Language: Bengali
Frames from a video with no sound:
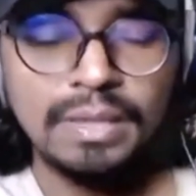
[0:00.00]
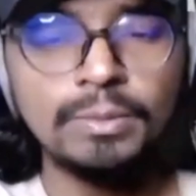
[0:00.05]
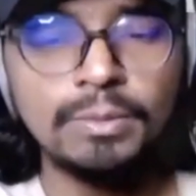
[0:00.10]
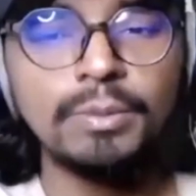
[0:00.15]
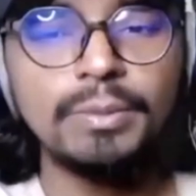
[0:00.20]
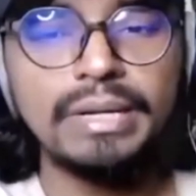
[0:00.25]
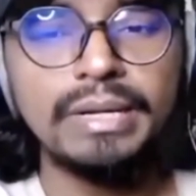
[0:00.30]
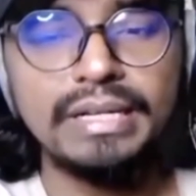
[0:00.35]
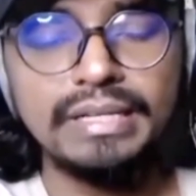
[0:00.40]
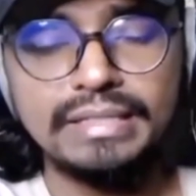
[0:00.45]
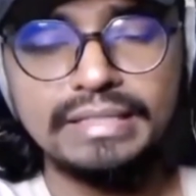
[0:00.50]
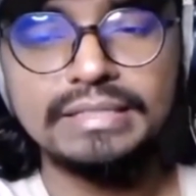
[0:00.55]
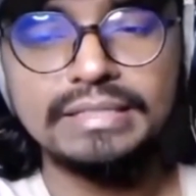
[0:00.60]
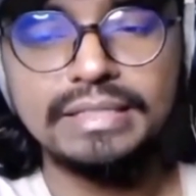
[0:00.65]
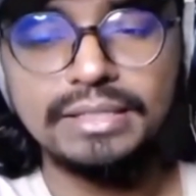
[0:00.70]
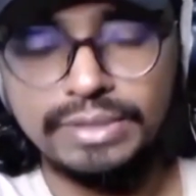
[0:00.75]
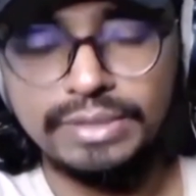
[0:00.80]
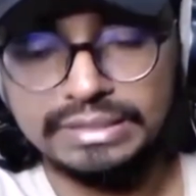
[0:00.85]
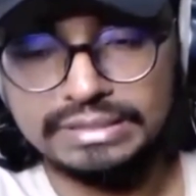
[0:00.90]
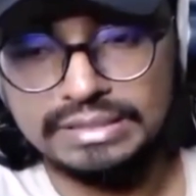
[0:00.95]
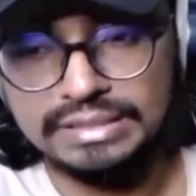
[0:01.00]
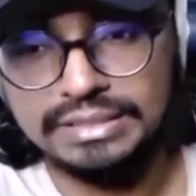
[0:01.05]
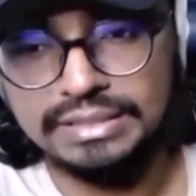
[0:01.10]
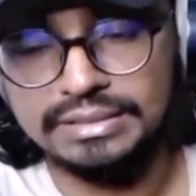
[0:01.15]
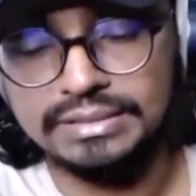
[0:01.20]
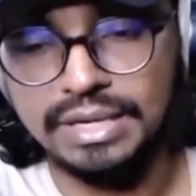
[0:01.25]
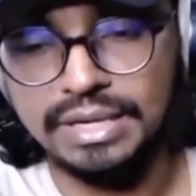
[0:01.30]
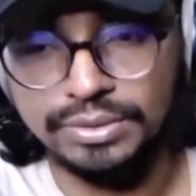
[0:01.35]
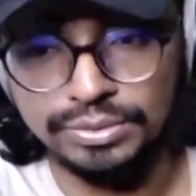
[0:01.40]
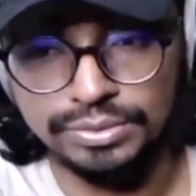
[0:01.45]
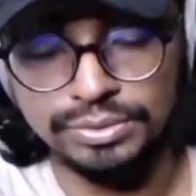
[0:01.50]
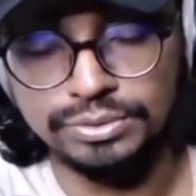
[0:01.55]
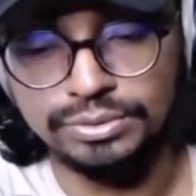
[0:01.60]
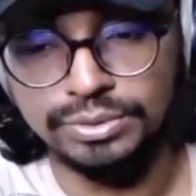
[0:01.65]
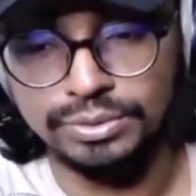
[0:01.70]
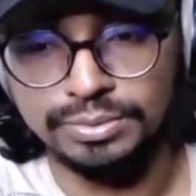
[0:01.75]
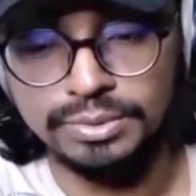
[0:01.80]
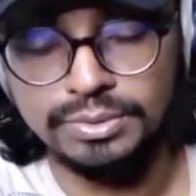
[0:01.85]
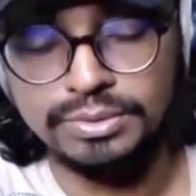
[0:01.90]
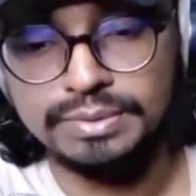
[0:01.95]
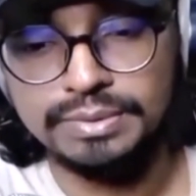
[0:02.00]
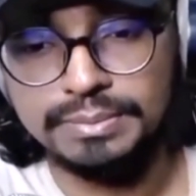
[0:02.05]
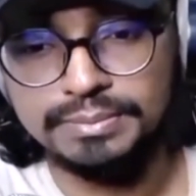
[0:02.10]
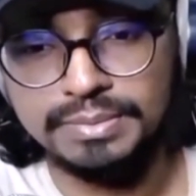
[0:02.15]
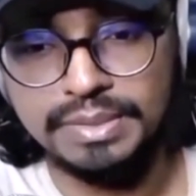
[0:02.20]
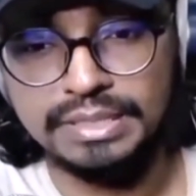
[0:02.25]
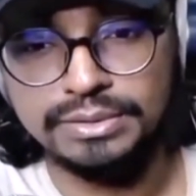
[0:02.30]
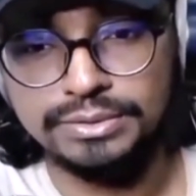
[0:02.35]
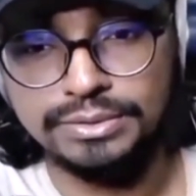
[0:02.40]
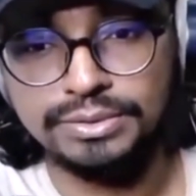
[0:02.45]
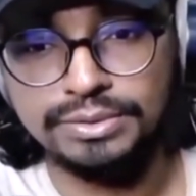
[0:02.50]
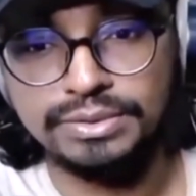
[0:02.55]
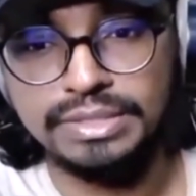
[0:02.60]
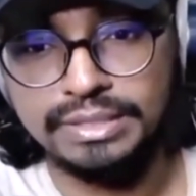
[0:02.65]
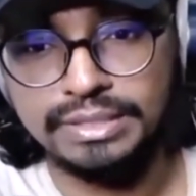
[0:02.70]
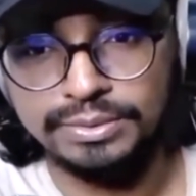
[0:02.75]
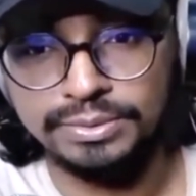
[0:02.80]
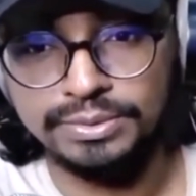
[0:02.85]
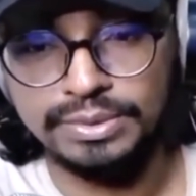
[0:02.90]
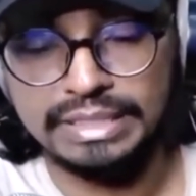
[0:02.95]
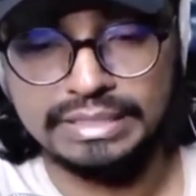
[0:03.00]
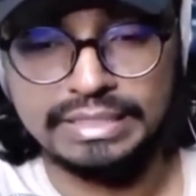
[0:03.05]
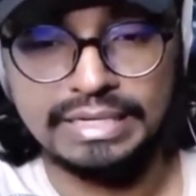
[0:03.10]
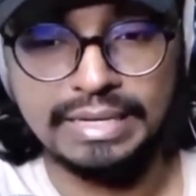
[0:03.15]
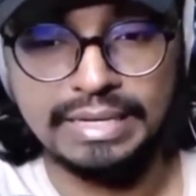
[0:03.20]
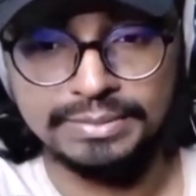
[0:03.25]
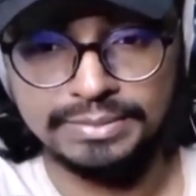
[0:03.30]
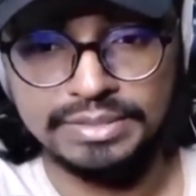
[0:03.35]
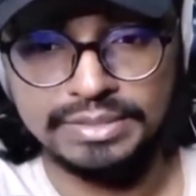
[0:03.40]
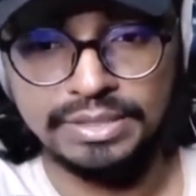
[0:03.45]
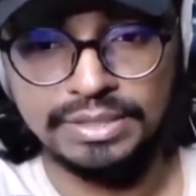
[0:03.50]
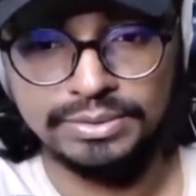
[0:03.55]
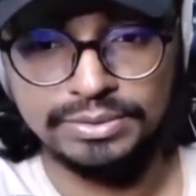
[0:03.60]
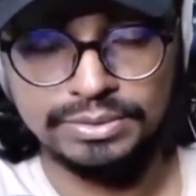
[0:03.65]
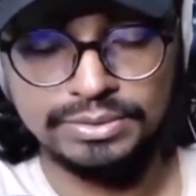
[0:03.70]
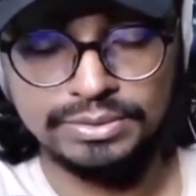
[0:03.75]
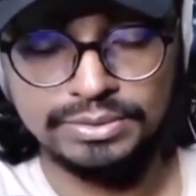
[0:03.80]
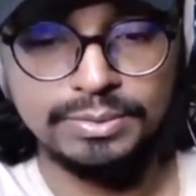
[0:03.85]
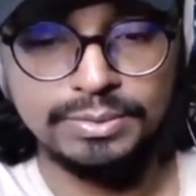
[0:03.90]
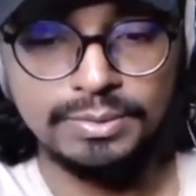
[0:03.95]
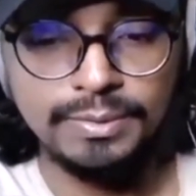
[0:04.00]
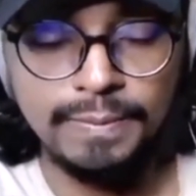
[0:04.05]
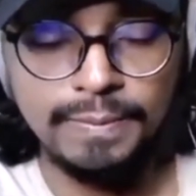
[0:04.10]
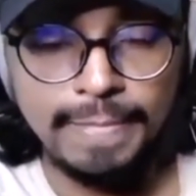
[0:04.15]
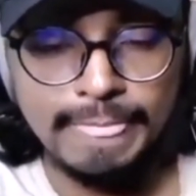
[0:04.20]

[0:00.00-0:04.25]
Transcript: মোবাইলে কি যেন একটা ডাউনলোড করব প্লে স্টোর থেকে কোনো একটা অ্যাপস ডাউনলোড করবো